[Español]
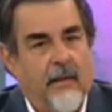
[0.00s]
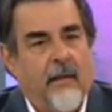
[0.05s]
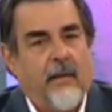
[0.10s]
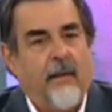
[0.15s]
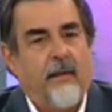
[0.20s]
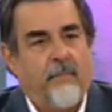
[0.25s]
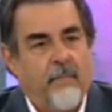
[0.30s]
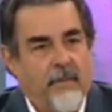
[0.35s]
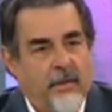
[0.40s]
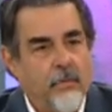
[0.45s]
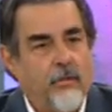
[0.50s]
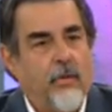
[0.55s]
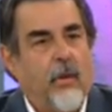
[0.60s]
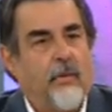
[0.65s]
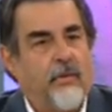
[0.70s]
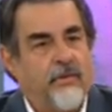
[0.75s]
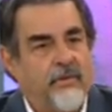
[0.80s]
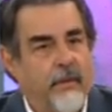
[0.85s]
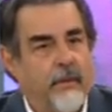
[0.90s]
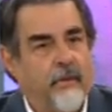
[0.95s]
empiezo a
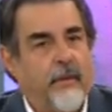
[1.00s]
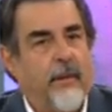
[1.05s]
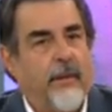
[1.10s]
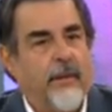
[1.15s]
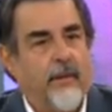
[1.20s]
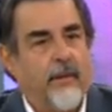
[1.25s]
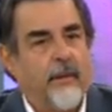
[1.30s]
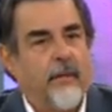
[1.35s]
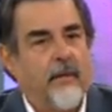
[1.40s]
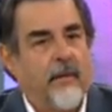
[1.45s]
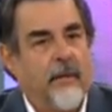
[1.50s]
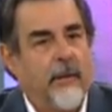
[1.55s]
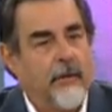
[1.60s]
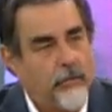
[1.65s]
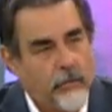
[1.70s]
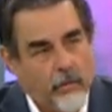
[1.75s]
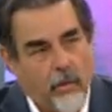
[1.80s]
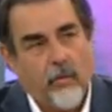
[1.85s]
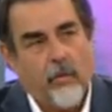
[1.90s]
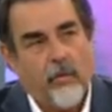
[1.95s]
observar que
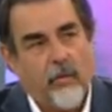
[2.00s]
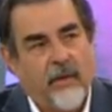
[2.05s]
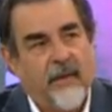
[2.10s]
todos los